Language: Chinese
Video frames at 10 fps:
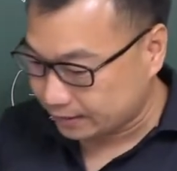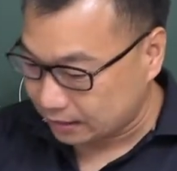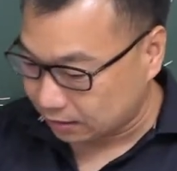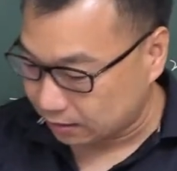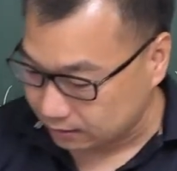现
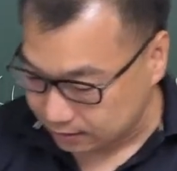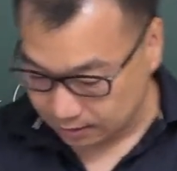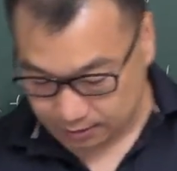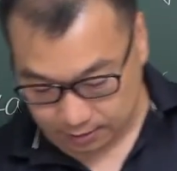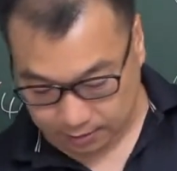在教的是那
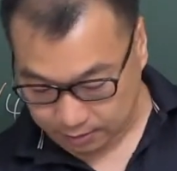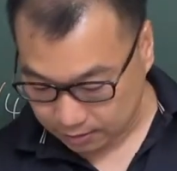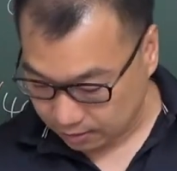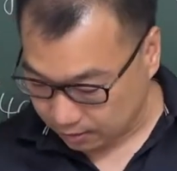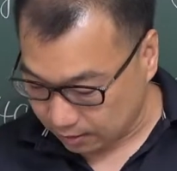个
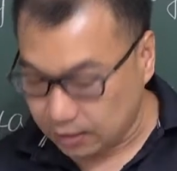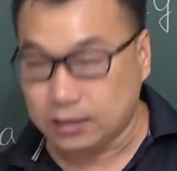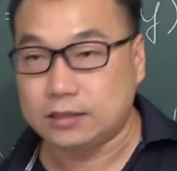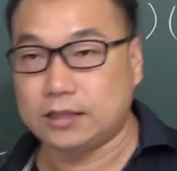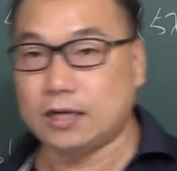
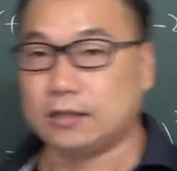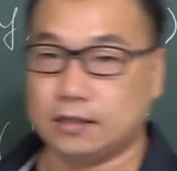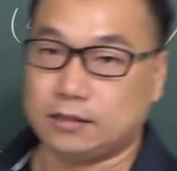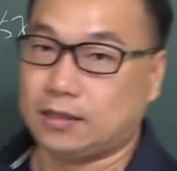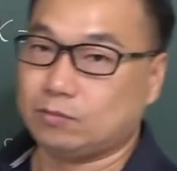历届
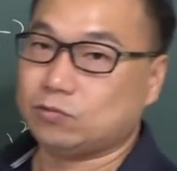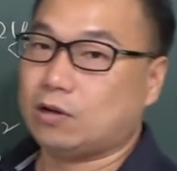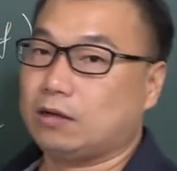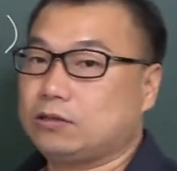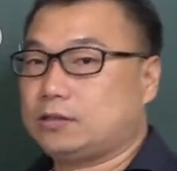的题目
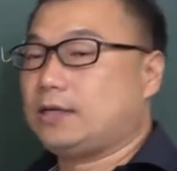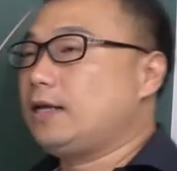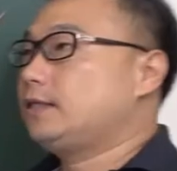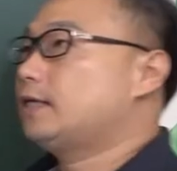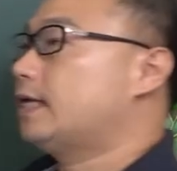哈、哦，就是
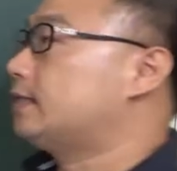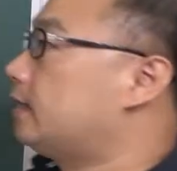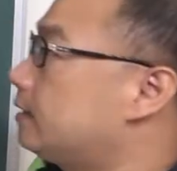历届在讲